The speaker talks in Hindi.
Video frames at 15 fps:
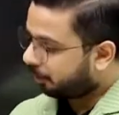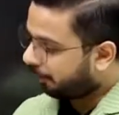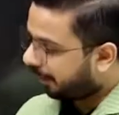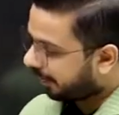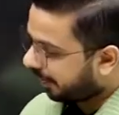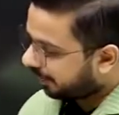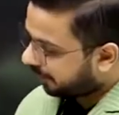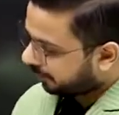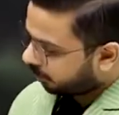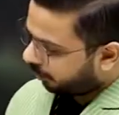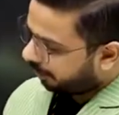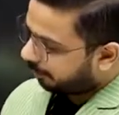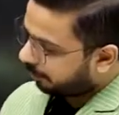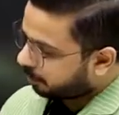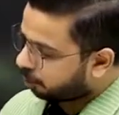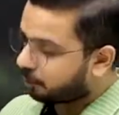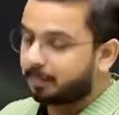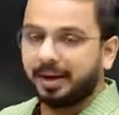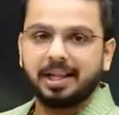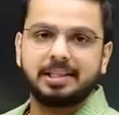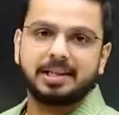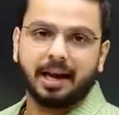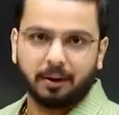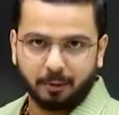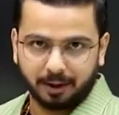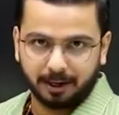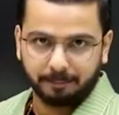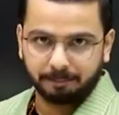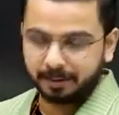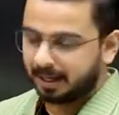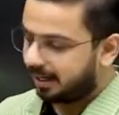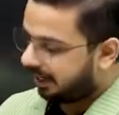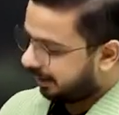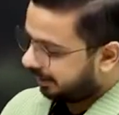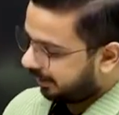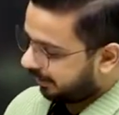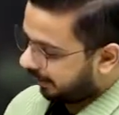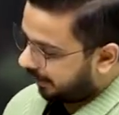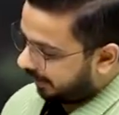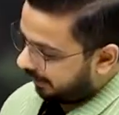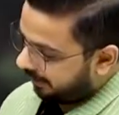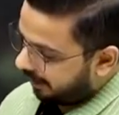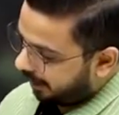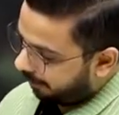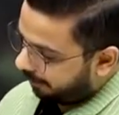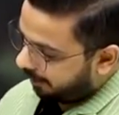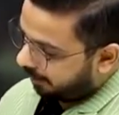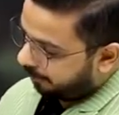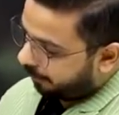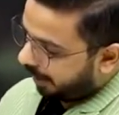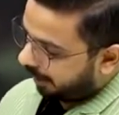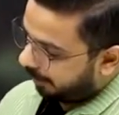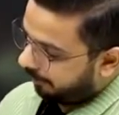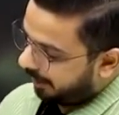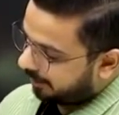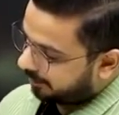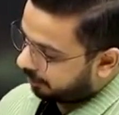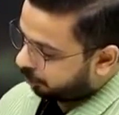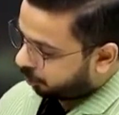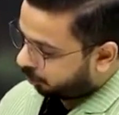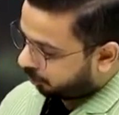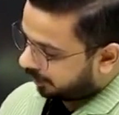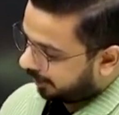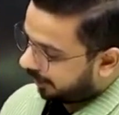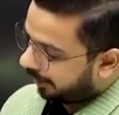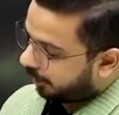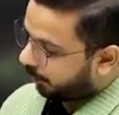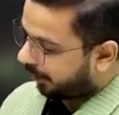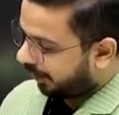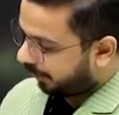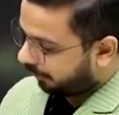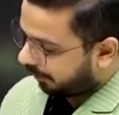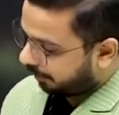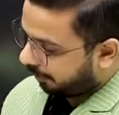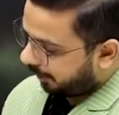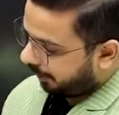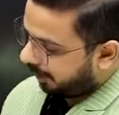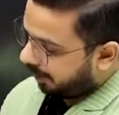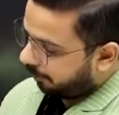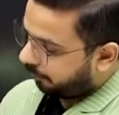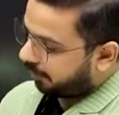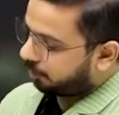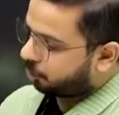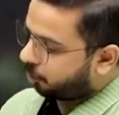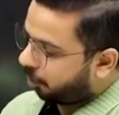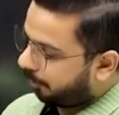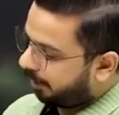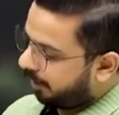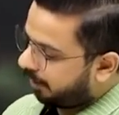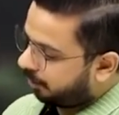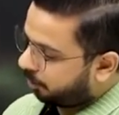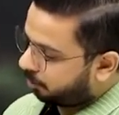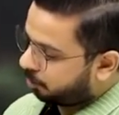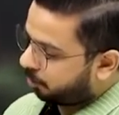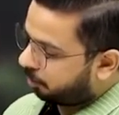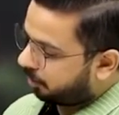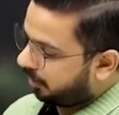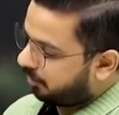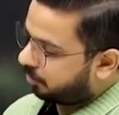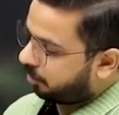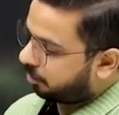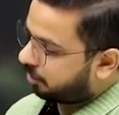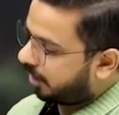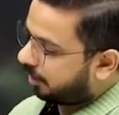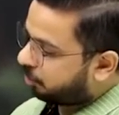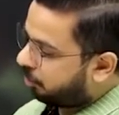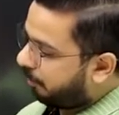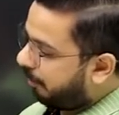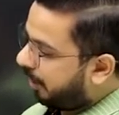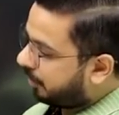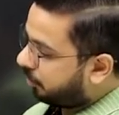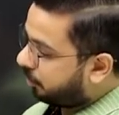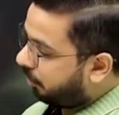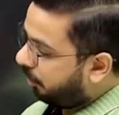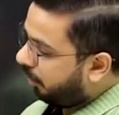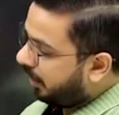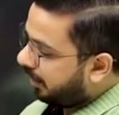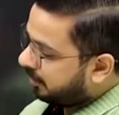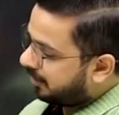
तो मैं क्या देखता हूँ मेरे पास कुछ मेल्स आए हुए हैं ये देखिए यहाँ पे 12 मेल से शुरू होता है 921 पे फिर 100 मेल 200 300 400 500